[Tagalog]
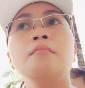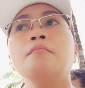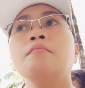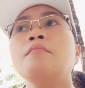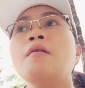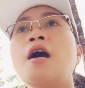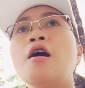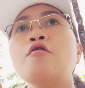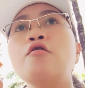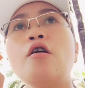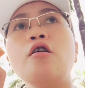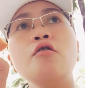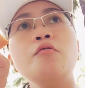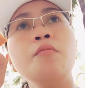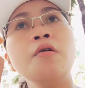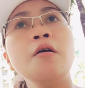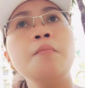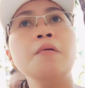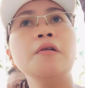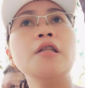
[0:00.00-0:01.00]
Maano ako
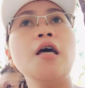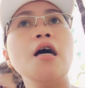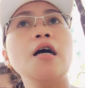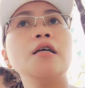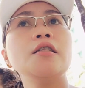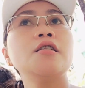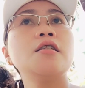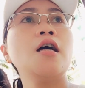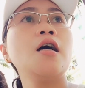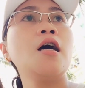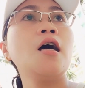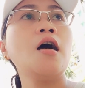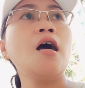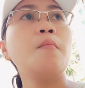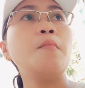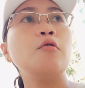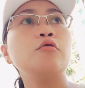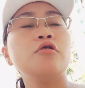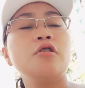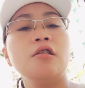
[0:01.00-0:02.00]
mga padangat sa
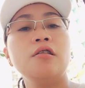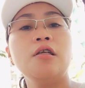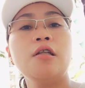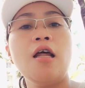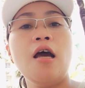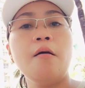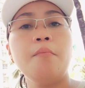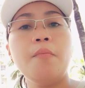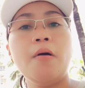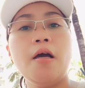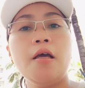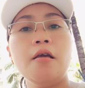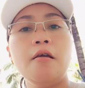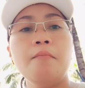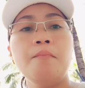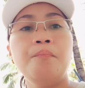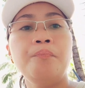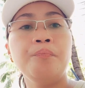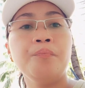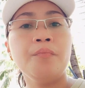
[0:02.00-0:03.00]
about sa tinapay.
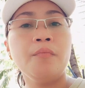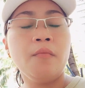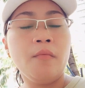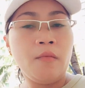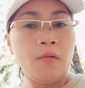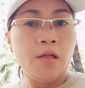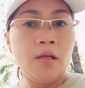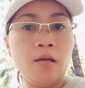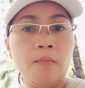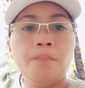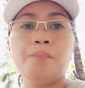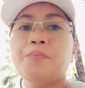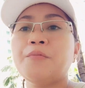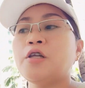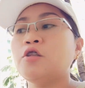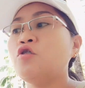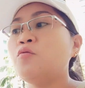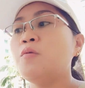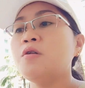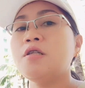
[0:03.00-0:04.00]

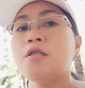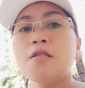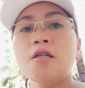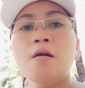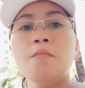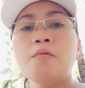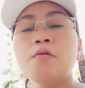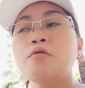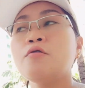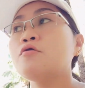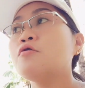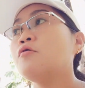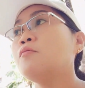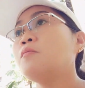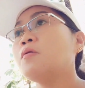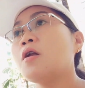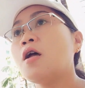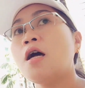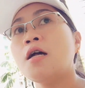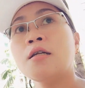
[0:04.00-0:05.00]
Ito masasabi ko
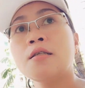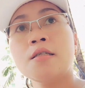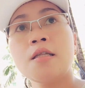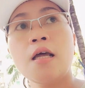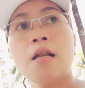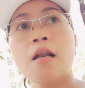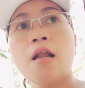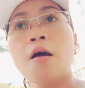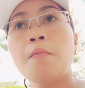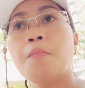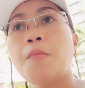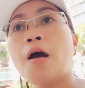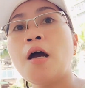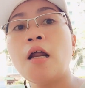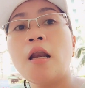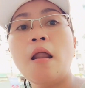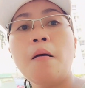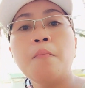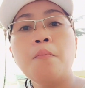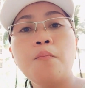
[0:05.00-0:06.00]
sobra ang sarap,
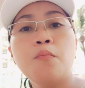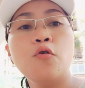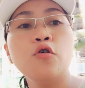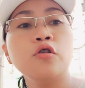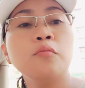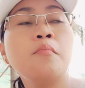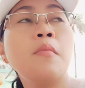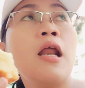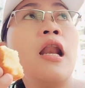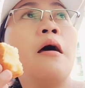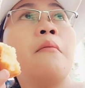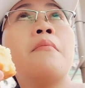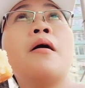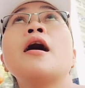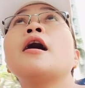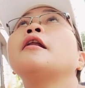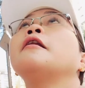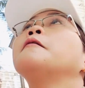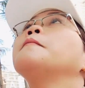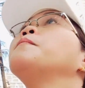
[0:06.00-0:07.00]
ang lambot,
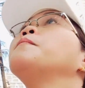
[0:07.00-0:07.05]
malaman.